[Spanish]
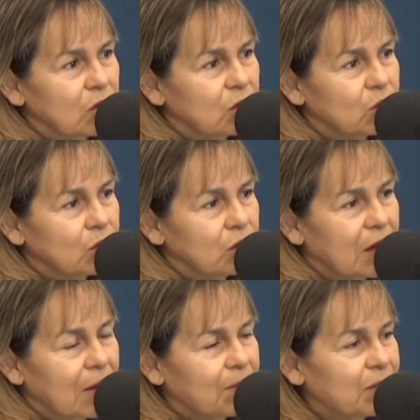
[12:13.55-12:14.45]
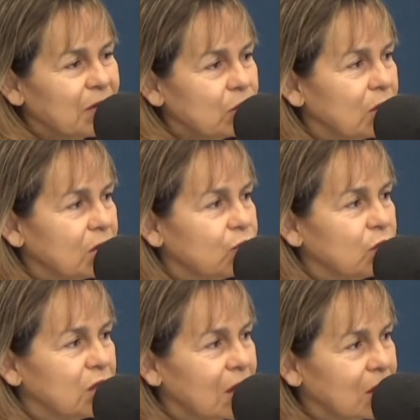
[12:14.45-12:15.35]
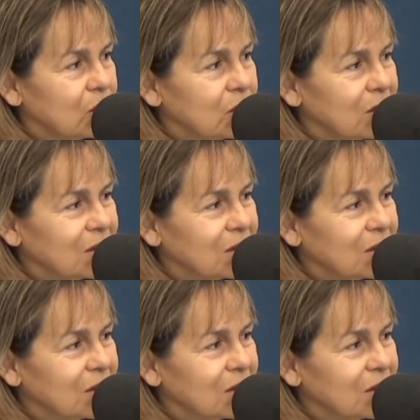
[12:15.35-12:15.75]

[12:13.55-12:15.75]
en un campamento de refugiados